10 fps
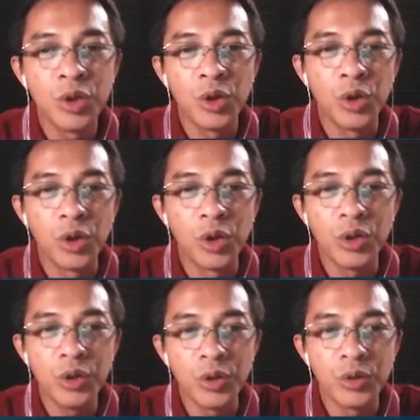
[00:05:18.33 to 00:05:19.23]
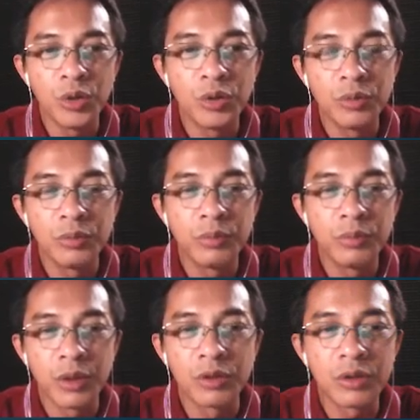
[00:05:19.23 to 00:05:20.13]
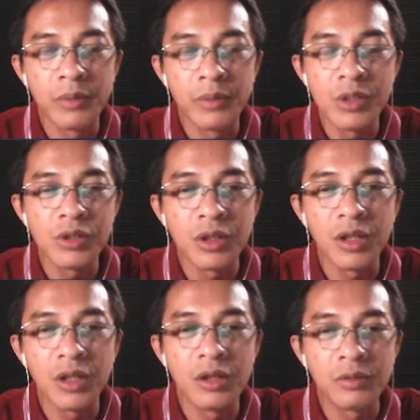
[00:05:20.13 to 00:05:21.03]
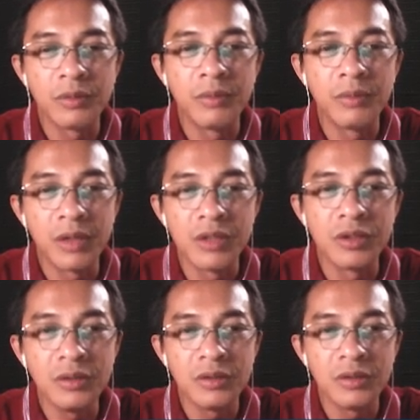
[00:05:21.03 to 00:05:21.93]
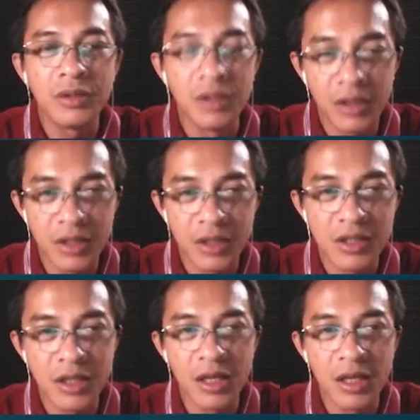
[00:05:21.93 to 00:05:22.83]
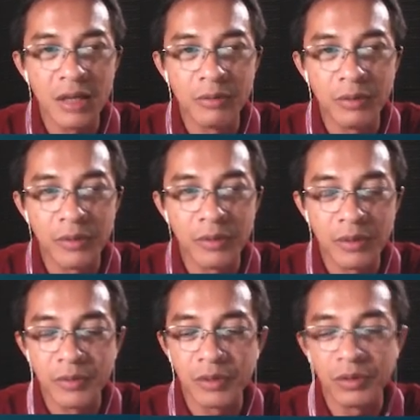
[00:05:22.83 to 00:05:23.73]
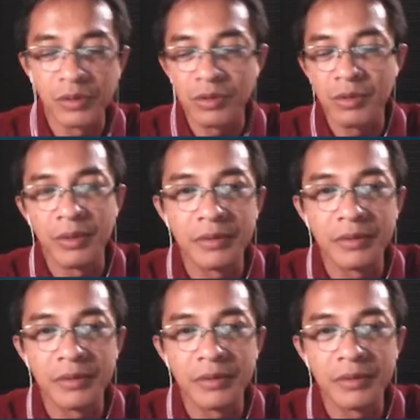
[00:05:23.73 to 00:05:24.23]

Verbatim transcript: or may contravention sa tenor of the obligation, he is still liable for 40 to 70.